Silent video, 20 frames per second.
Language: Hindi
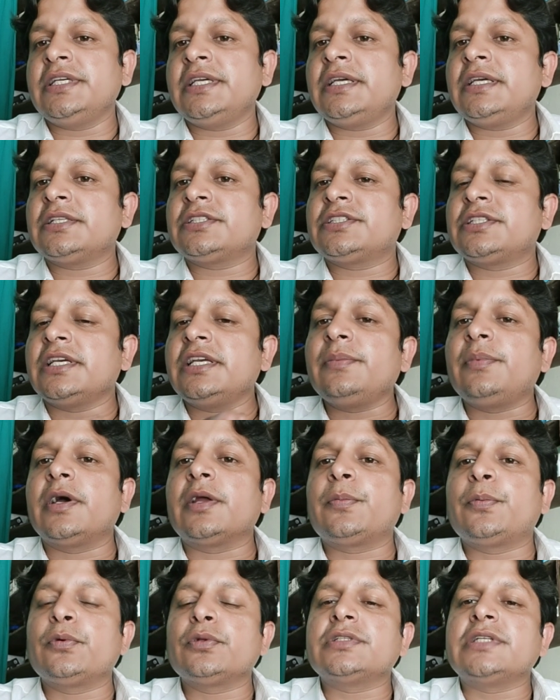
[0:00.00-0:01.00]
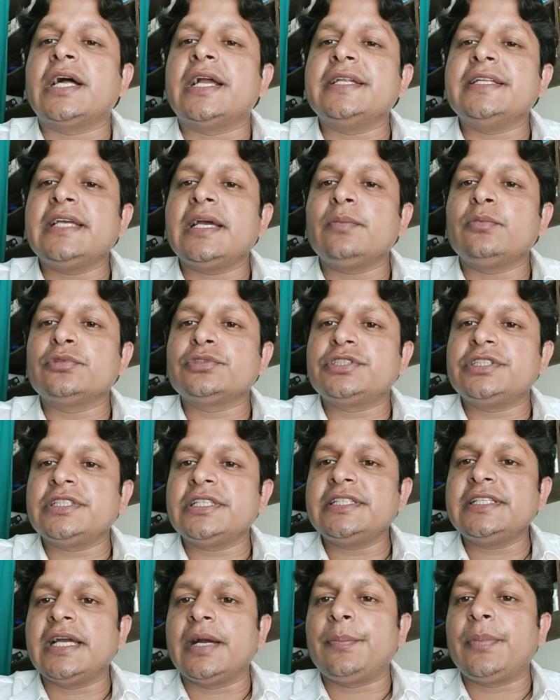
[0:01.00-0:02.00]
ये सही भरपूर दाढ़ियाँ मूछें
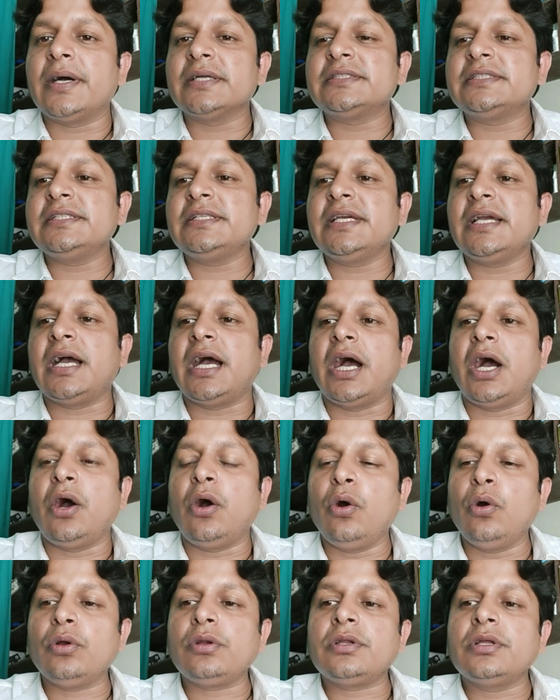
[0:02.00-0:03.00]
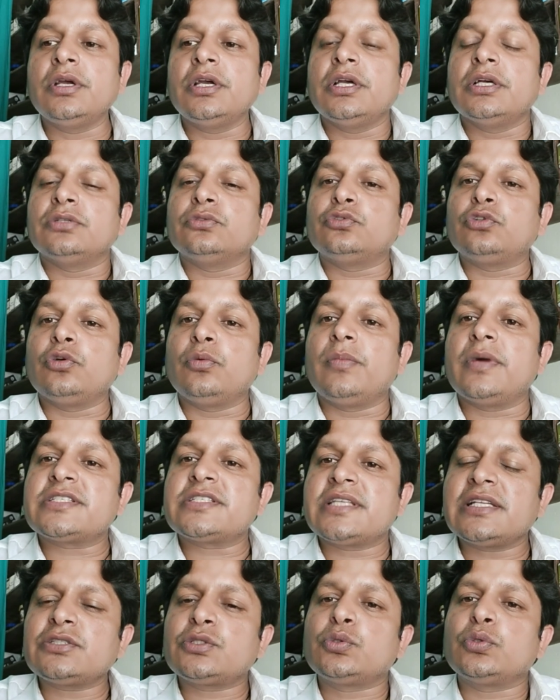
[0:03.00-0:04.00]
नहीं आ पाती हैं और जो
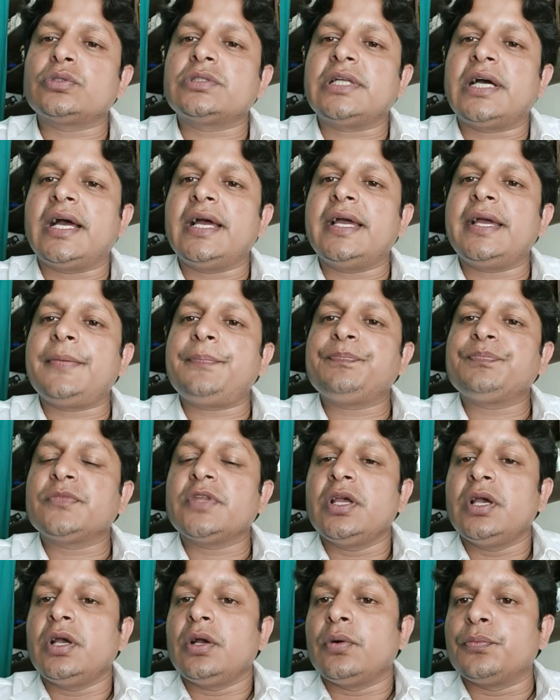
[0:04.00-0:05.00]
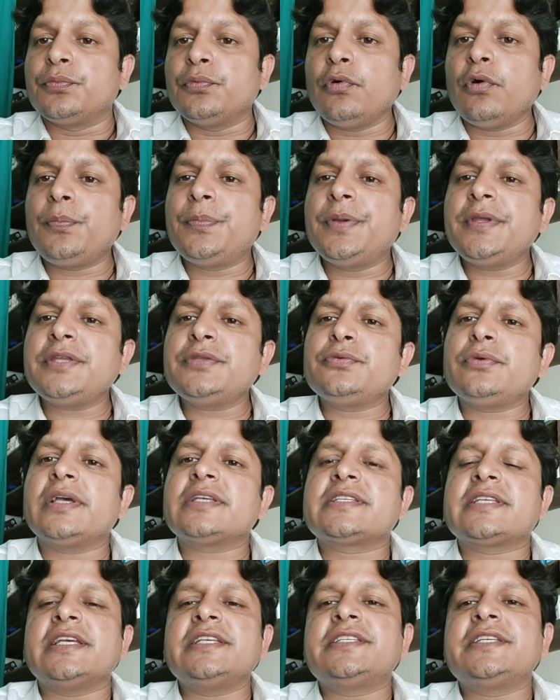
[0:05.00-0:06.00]
मसल्स होता है वो भी जो है
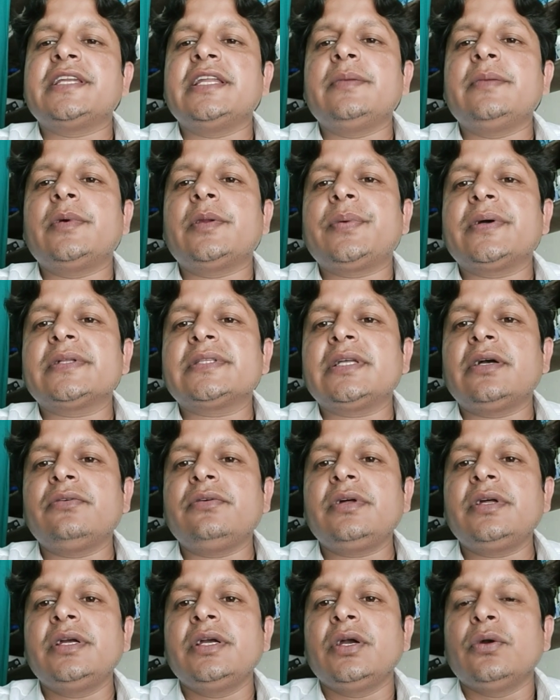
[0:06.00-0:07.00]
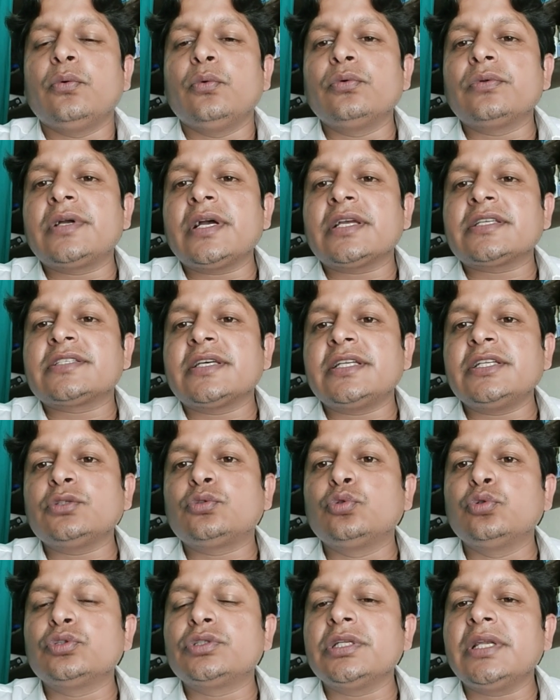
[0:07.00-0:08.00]
सही से नहीं बन पाता हो उनका
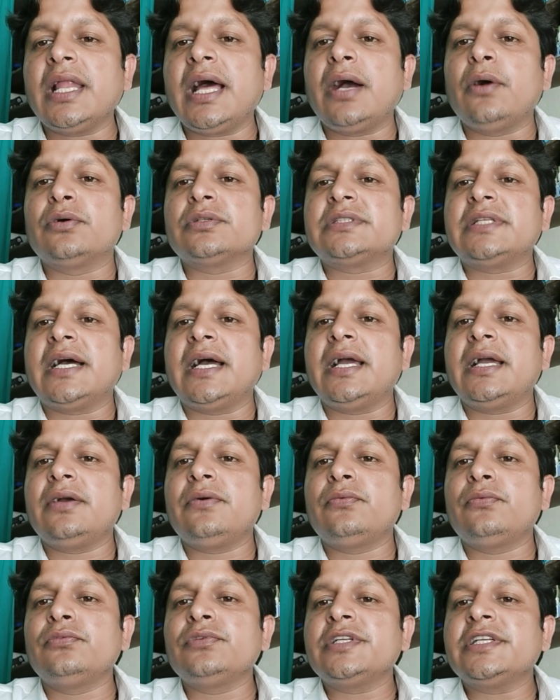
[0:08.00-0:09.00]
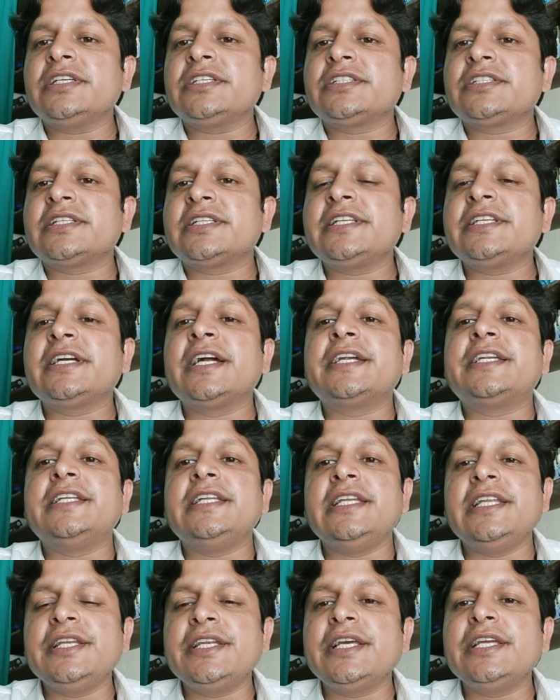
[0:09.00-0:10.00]
शरीर थुथला होता है उनकी शरीर
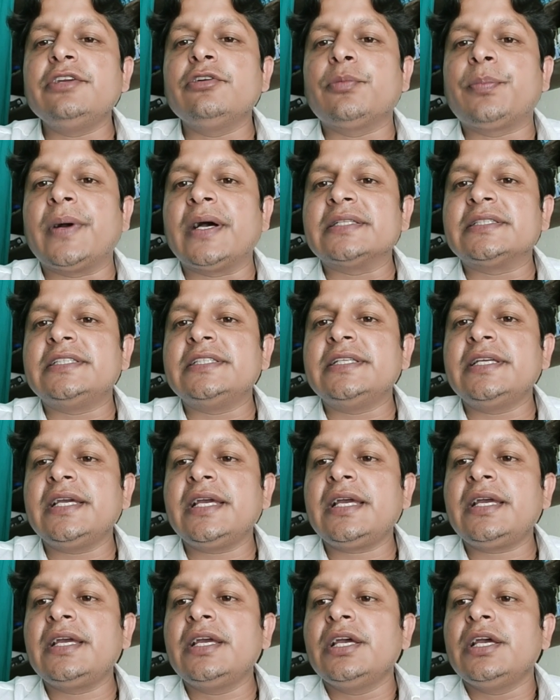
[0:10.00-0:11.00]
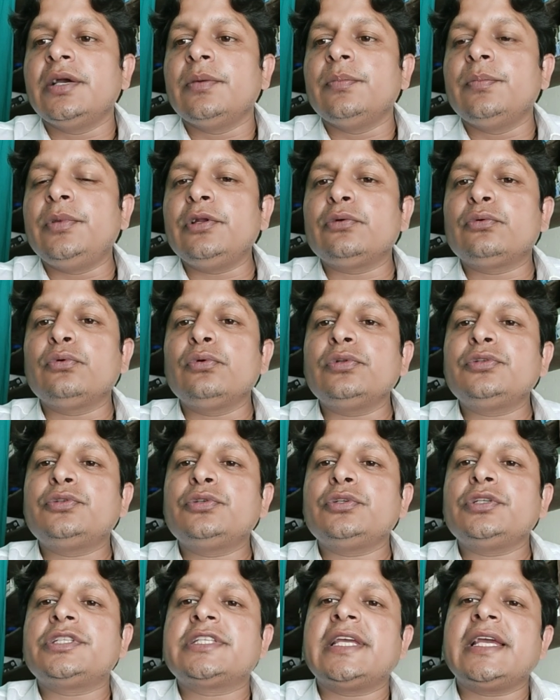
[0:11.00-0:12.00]
गठीली नहीं हो पाती है बिल्कुल जो
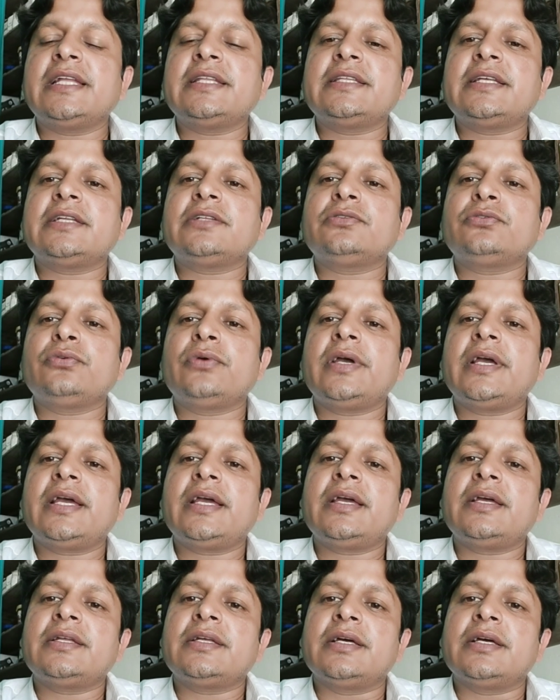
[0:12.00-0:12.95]
इसके अंदर जो है